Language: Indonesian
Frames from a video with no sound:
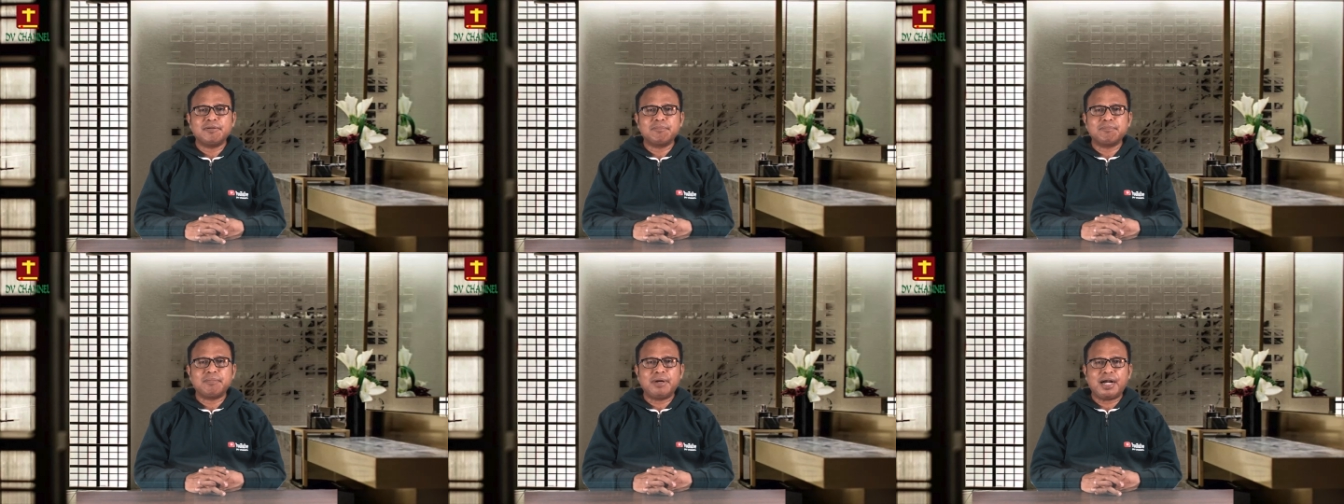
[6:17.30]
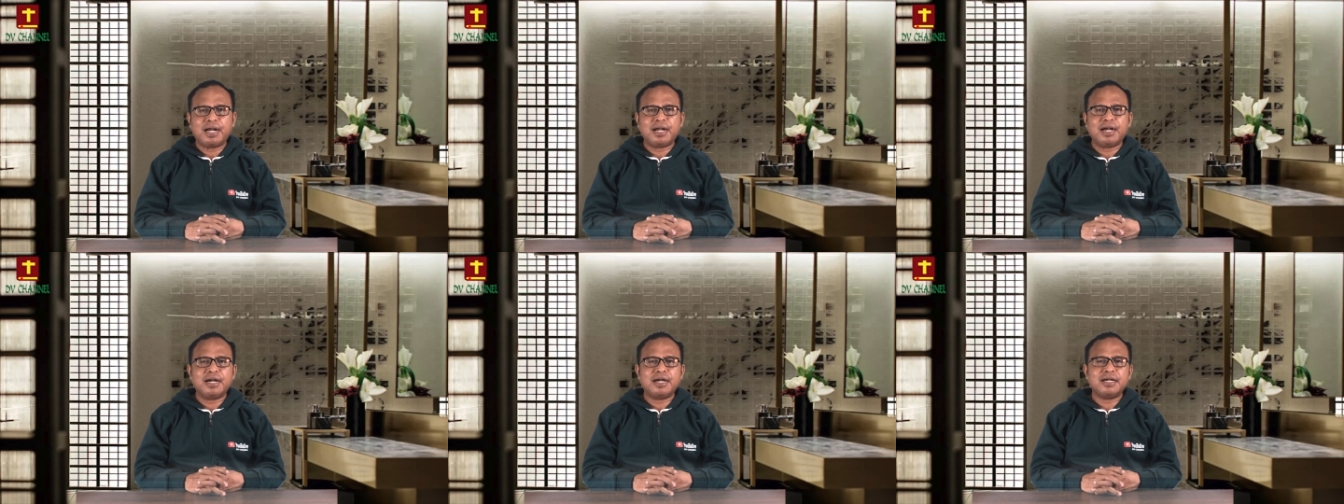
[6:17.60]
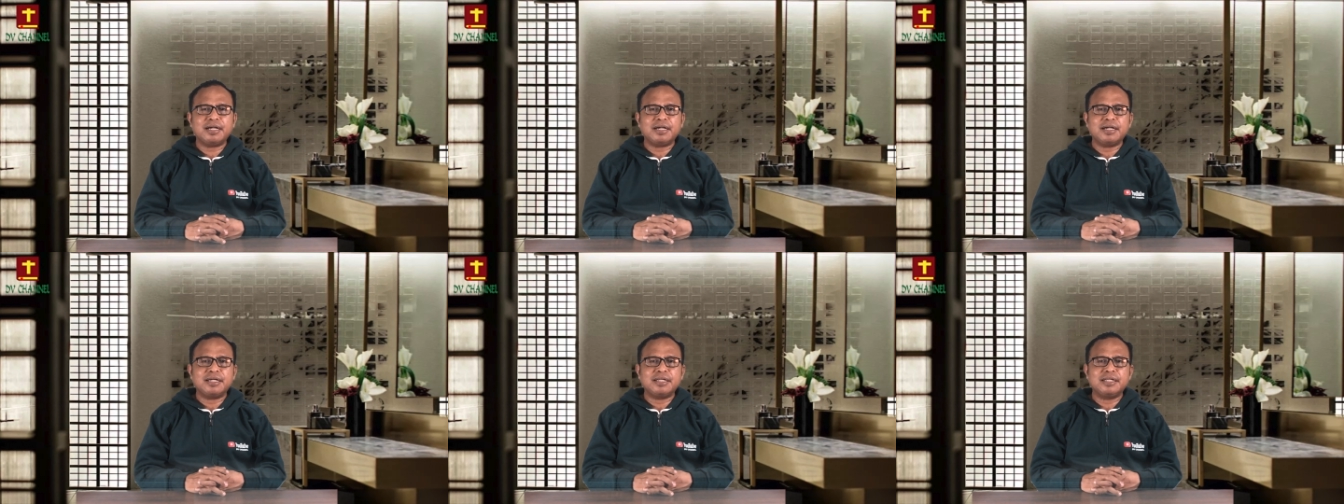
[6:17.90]

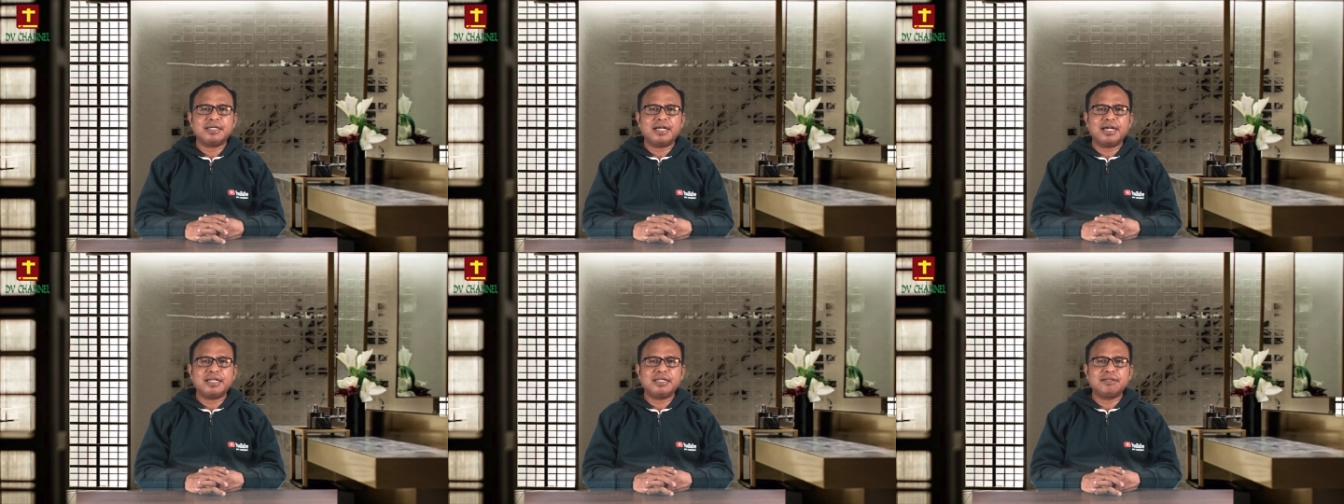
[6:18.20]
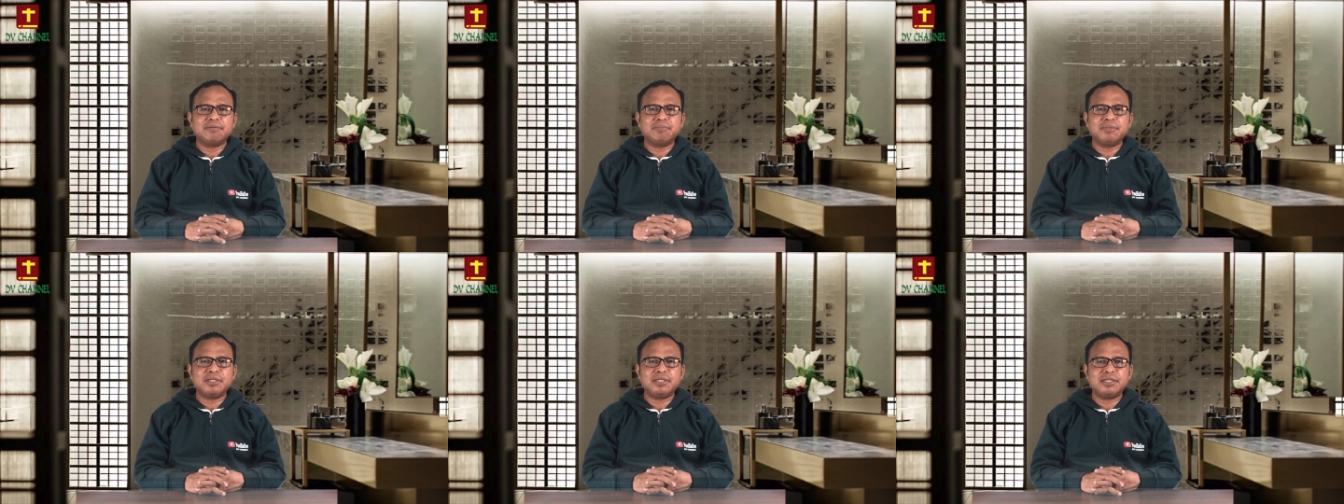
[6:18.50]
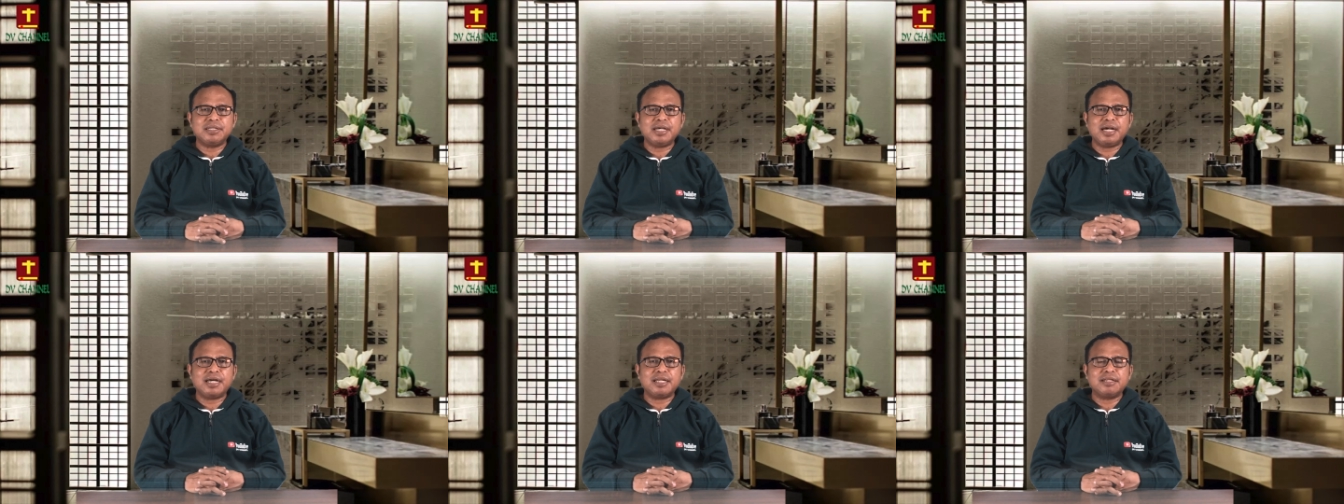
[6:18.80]
Maka dengan
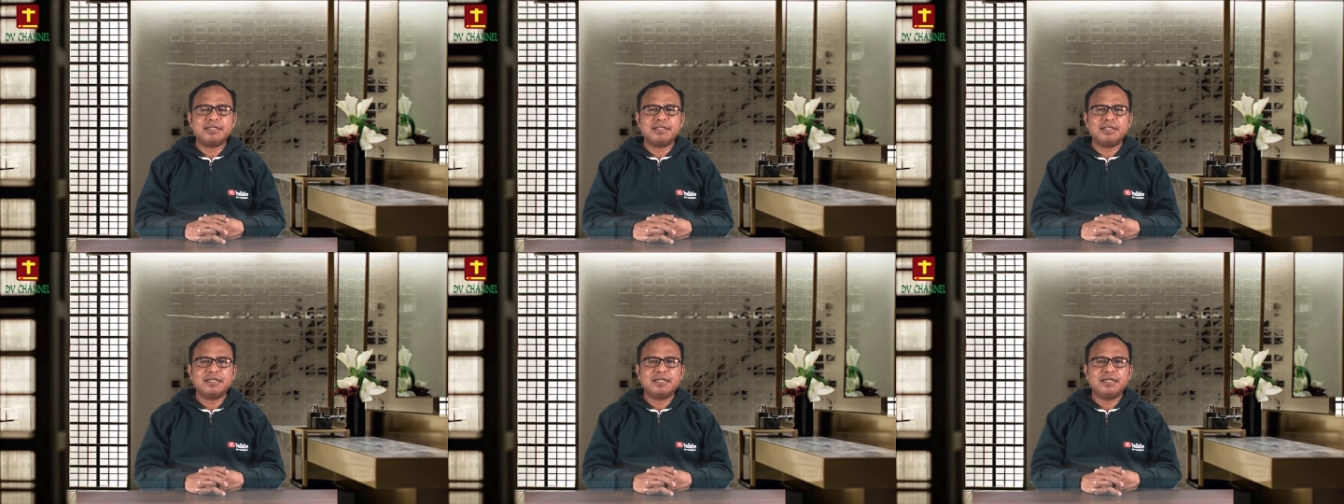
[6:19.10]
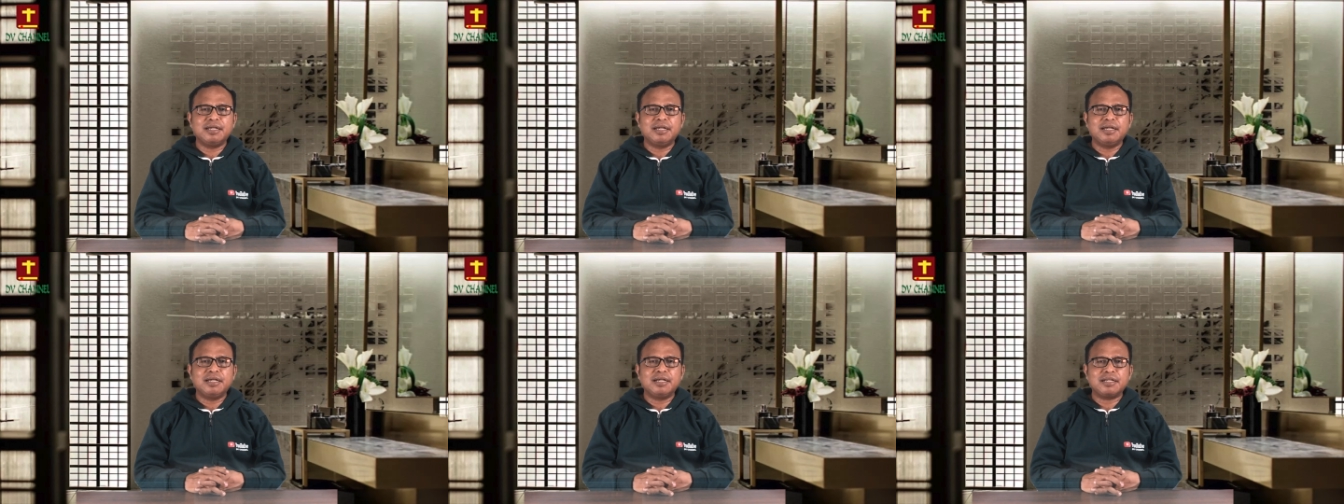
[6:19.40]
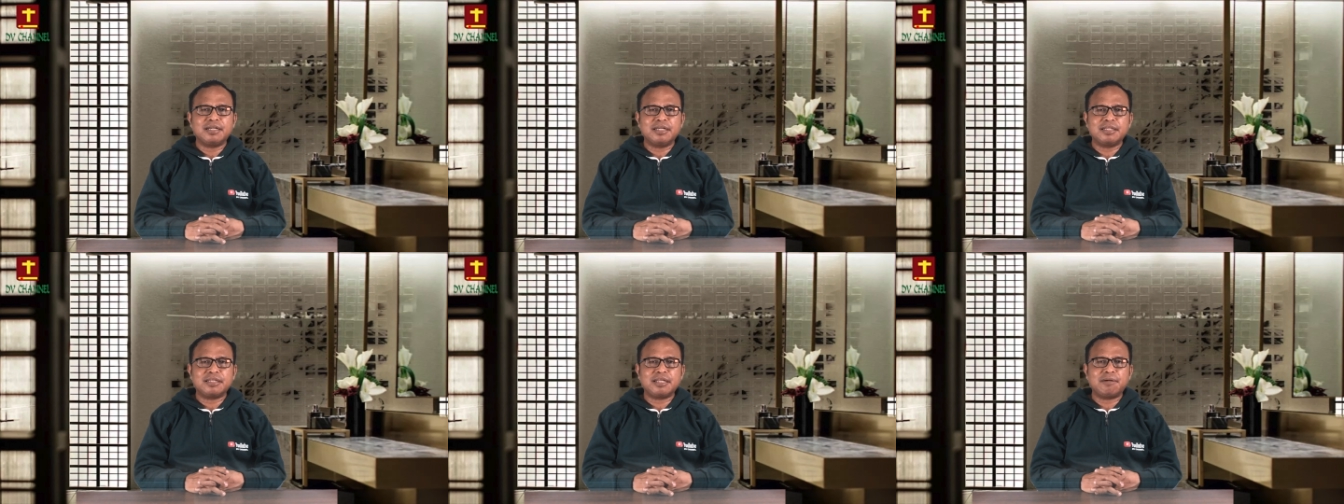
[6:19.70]
demikian
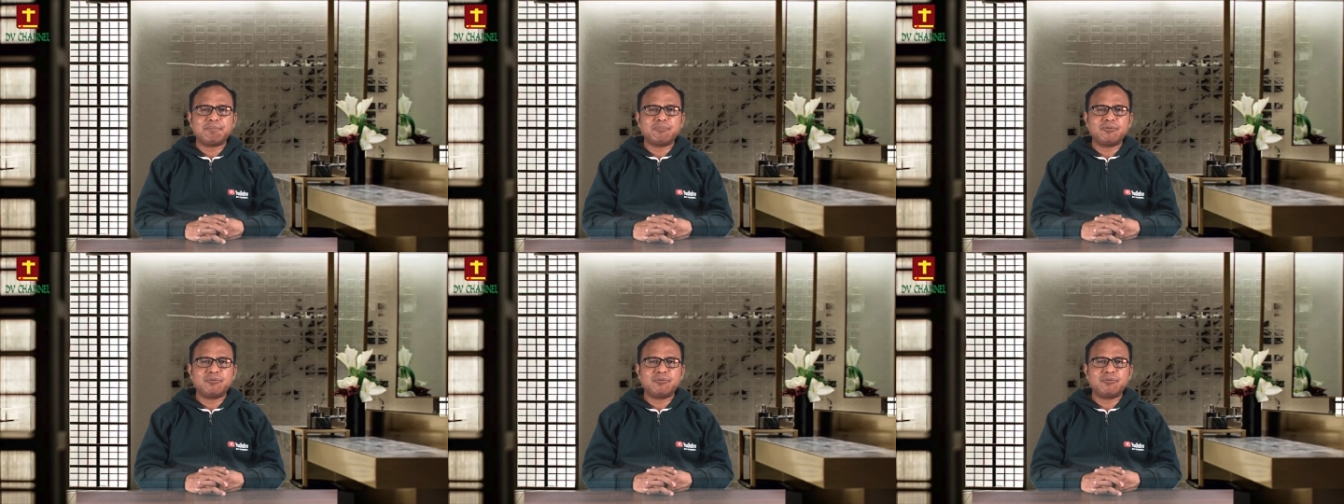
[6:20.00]
kita